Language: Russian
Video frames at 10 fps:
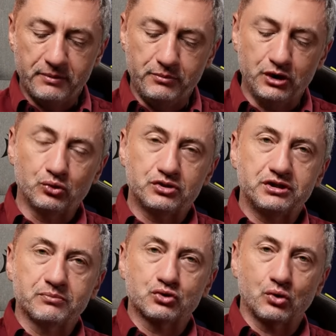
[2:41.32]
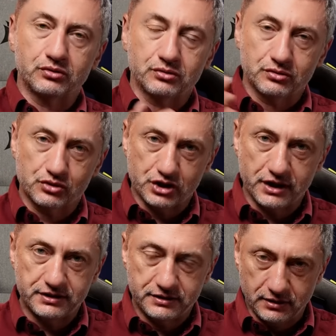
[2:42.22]
минус
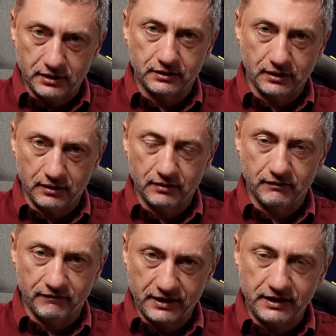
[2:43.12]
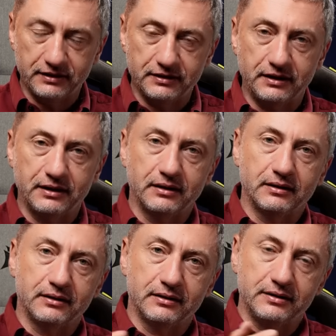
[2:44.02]
706 это
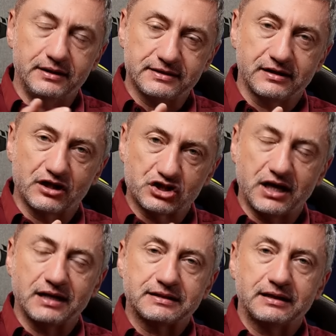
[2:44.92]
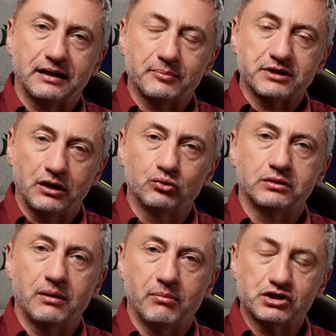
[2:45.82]
военные, э, из гражданских
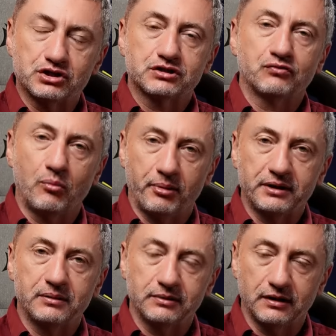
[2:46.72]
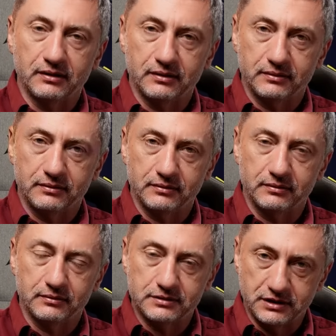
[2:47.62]
абсолютное большинство
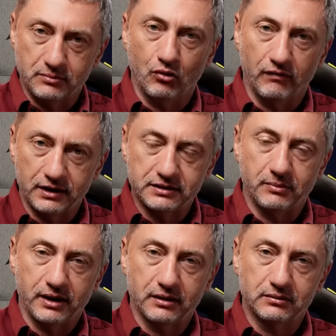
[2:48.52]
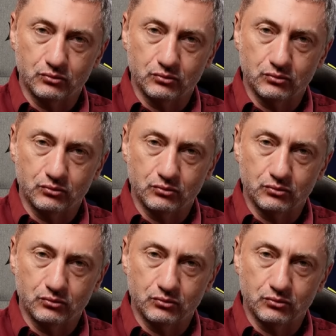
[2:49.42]
погибло 7 э, октября,